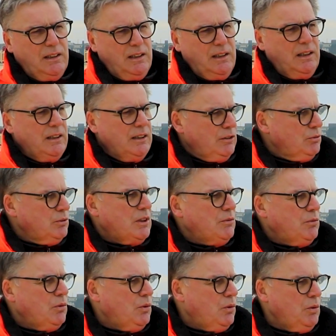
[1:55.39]
Hein, et nous
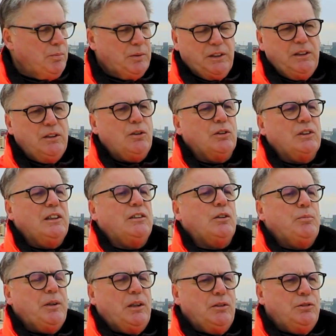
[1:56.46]
avons repris quand les
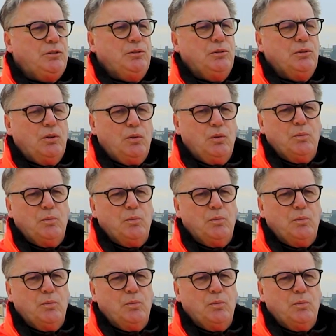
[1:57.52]
températures